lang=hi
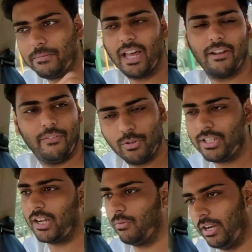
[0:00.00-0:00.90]
so, आप सारे वीडियोस
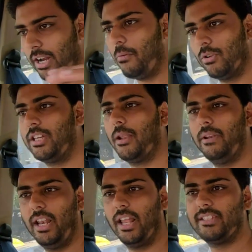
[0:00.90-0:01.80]
चेकआउट कर लेना बहुत सारे
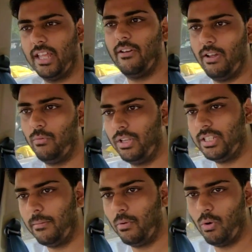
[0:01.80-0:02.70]
मैंने लिंक्स देने वाला हूँ
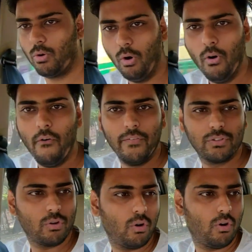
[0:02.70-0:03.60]
नीचे आप लोगों को
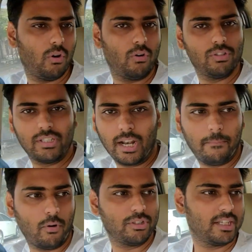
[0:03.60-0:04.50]
सो so, चला
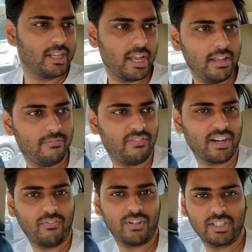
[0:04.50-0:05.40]
पहुंचा जाए
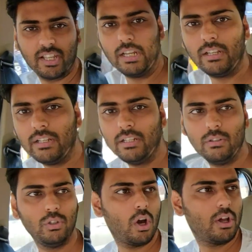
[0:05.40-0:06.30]
फटाफट से
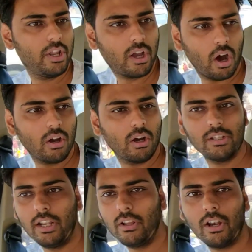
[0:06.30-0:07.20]
यार ये कहां कहां
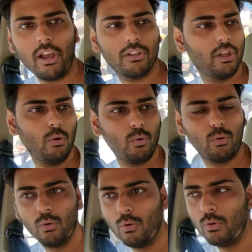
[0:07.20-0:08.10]
से निकल के आते हैं
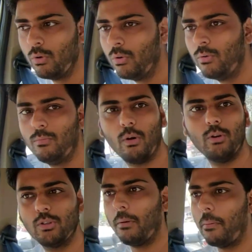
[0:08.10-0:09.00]
लोग
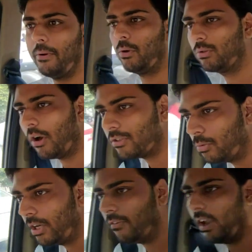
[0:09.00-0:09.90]
भाई साहब अभी ठुकता
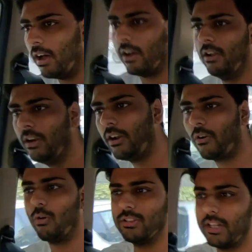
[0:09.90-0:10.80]
स्कूटी वाला
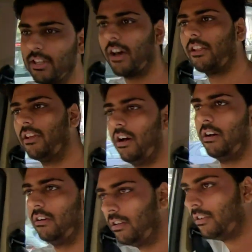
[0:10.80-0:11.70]
रॉन्ग साइड से आ रहा
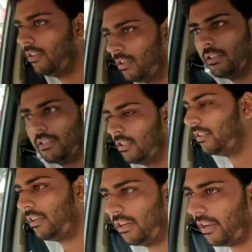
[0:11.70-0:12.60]
था
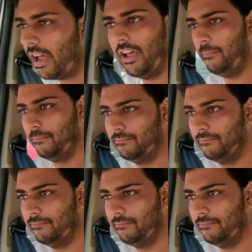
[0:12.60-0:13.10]
डैम